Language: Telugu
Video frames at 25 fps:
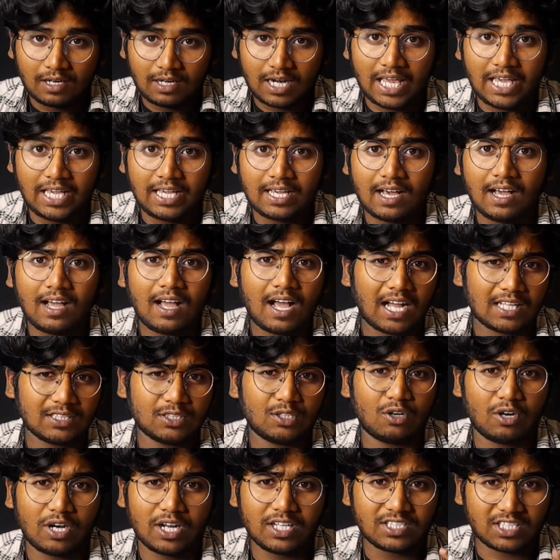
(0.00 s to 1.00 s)
లైకా
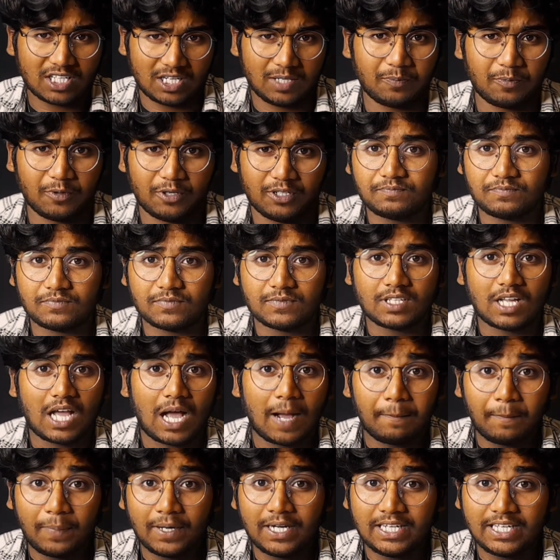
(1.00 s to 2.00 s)
అందులోనే చనిపోయింది
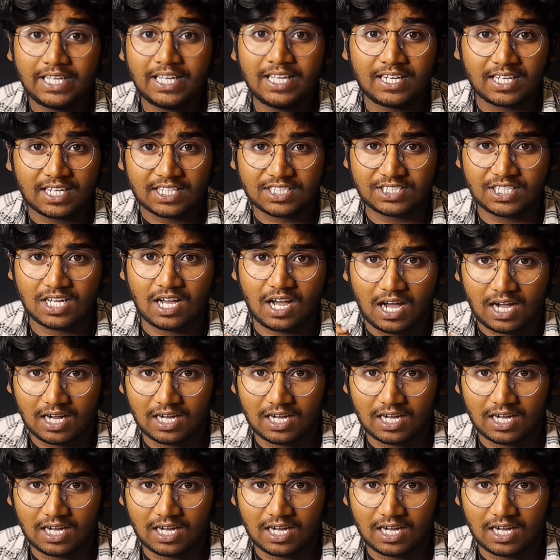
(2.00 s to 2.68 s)
అప్పటికీ రష్యా